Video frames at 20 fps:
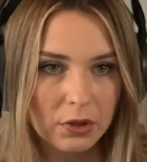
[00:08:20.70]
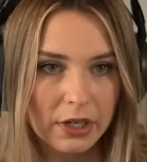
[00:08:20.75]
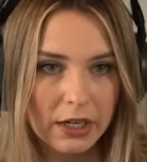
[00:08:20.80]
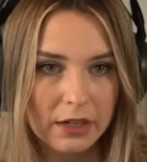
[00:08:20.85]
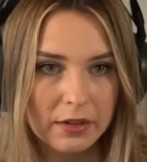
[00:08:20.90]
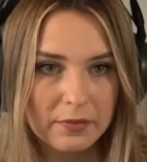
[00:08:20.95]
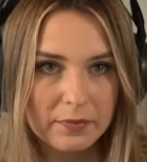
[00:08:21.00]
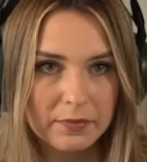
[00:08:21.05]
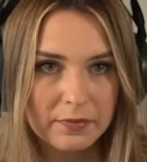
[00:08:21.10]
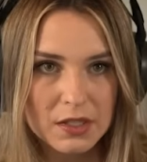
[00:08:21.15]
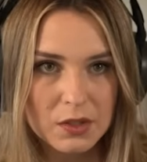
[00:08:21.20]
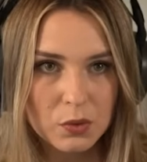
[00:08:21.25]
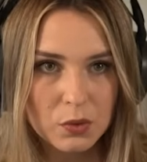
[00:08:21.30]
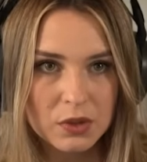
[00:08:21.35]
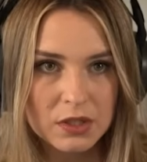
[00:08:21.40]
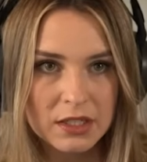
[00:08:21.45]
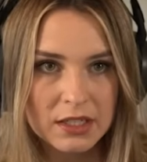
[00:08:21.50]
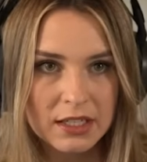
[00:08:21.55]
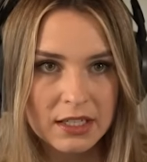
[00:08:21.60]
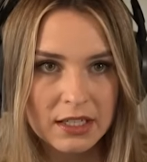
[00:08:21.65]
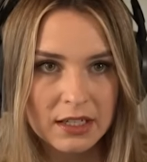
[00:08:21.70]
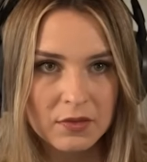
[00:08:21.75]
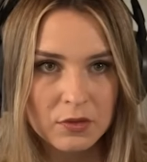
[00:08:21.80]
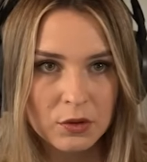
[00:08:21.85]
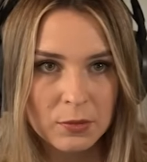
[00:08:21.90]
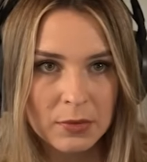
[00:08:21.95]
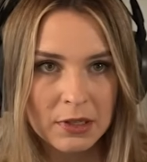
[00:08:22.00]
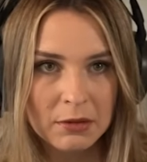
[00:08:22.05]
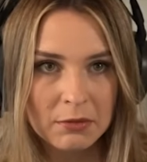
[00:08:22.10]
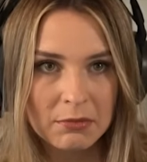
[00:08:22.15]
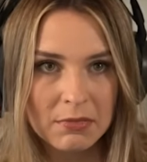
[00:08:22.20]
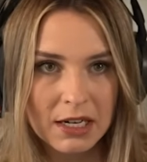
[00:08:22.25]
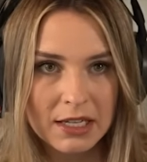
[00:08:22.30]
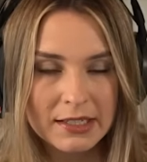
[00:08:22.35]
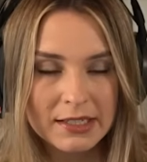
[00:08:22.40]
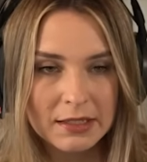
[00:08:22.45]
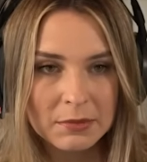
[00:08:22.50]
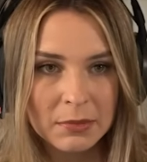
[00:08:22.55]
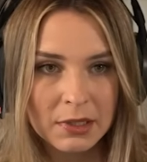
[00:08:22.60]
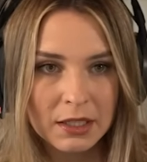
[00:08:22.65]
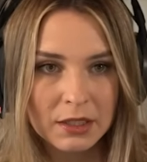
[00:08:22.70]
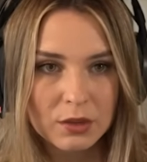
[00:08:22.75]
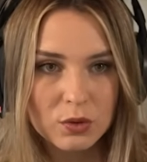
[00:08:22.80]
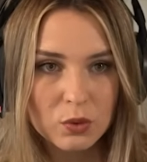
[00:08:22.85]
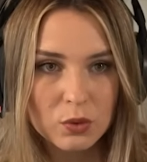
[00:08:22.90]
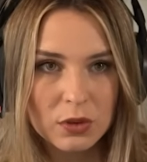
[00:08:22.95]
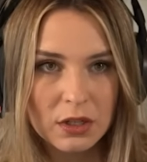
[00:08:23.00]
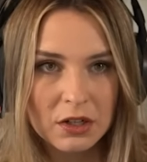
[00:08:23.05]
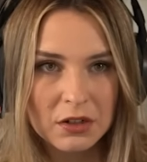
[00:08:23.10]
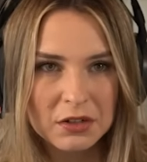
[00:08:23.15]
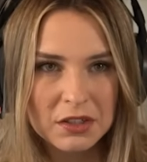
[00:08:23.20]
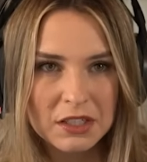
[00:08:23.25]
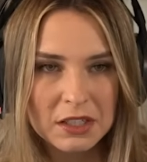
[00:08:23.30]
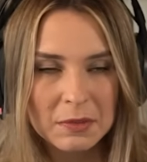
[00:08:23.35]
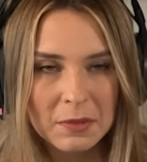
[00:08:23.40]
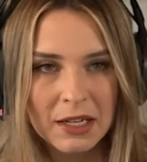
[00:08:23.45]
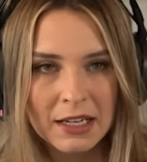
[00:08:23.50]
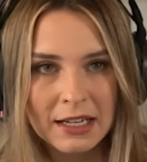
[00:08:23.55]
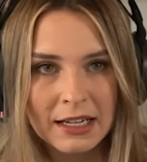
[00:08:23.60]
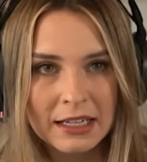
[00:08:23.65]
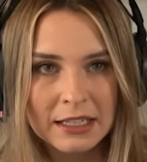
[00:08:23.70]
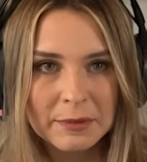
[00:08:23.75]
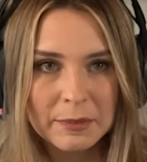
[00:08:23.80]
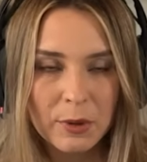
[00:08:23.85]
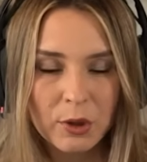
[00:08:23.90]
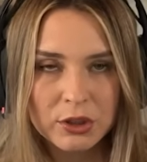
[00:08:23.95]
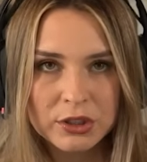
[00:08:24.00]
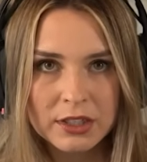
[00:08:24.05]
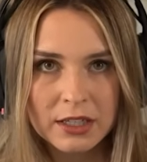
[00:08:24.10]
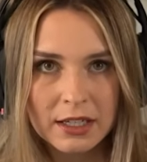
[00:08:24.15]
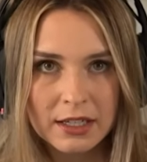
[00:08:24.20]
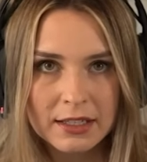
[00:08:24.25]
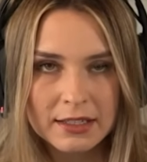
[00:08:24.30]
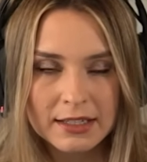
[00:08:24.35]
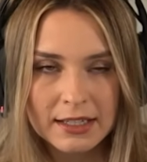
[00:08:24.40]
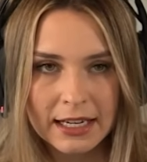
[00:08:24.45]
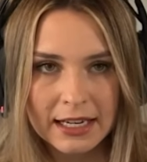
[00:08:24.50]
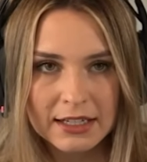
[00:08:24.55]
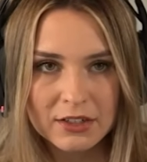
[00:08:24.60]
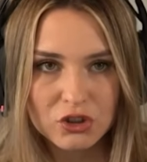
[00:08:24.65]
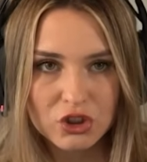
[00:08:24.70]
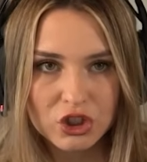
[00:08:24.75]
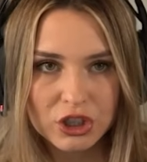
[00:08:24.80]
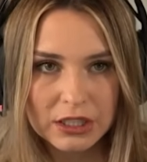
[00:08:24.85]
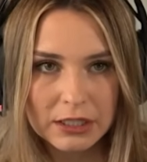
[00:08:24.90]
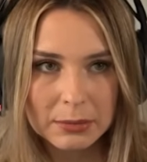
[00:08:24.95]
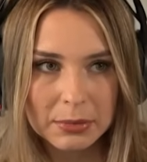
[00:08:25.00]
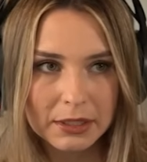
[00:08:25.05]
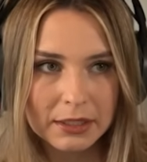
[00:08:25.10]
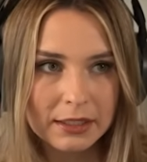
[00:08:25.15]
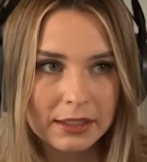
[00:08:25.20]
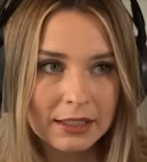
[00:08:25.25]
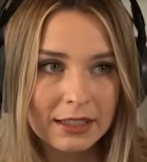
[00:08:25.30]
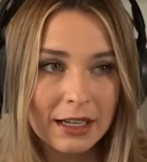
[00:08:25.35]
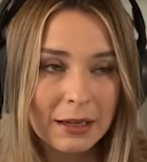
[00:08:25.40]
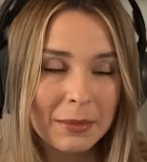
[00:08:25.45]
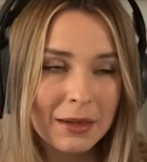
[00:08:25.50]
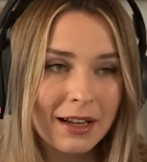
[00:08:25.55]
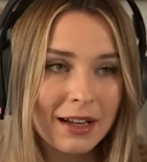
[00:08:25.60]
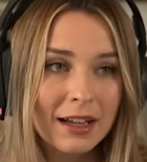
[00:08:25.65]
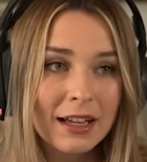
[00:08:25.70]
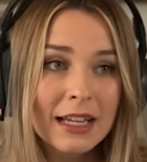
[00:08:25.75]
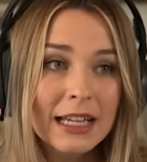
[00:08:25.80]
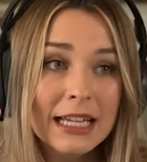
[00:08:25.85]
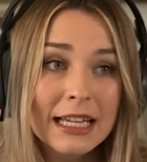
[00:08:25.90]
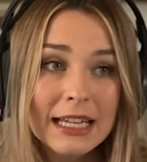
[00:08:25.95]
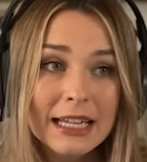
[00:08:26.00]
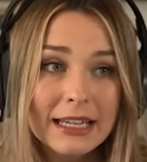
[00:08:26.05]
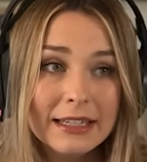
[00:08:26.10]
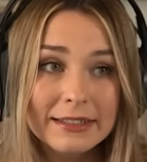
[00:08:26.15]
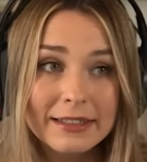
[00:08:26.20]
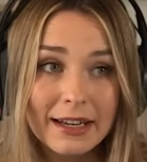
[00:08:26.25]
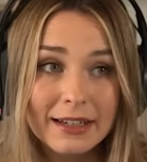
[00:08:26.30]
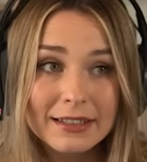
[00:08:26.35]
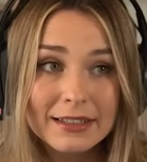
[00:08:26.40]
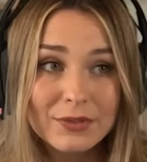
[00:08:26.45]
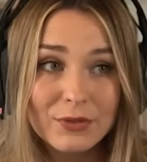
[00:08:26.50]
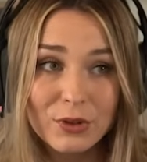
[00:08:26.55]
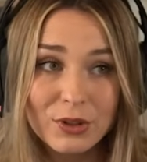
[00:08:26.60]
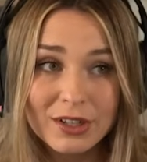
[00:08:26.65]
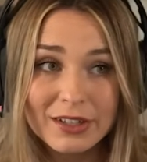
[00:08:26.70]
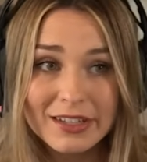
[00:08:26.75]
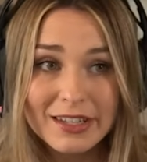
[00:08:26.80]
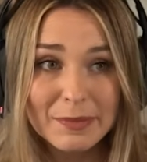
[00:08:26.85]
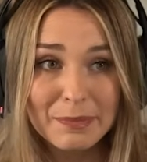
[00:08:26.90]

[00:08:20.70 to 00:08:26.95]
Okay, so sieht er ja wohl mal maximal cool aus. Ich meine, eigentlich bräuchte er jetzt keine Schneebrille, aber das ist für den